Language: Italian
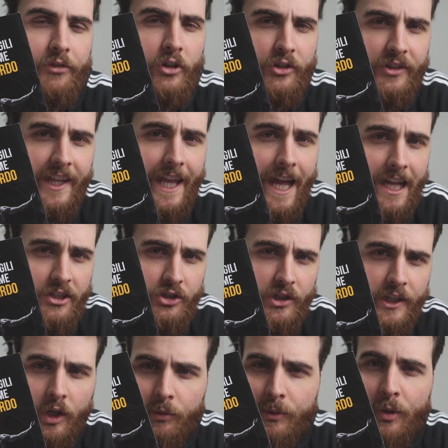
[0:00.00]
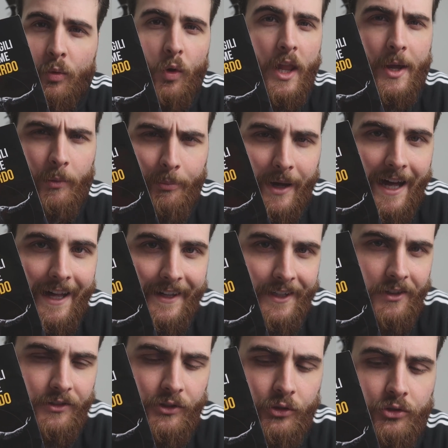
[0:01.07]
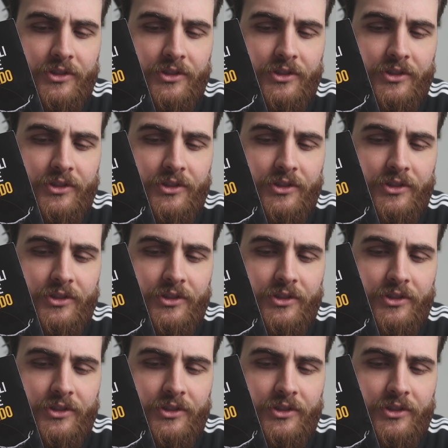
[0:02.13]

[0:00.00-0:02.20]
forti e agili come un leopardo